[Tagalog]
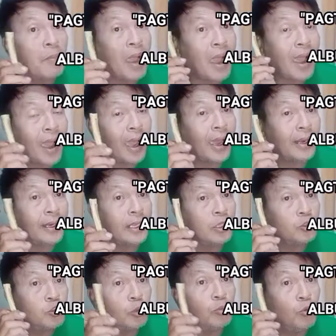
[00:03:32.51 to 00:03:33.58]
na
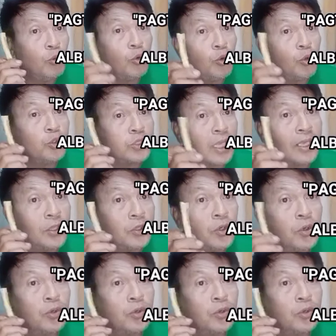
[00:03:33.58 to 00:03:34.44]
maaaring tumulong sa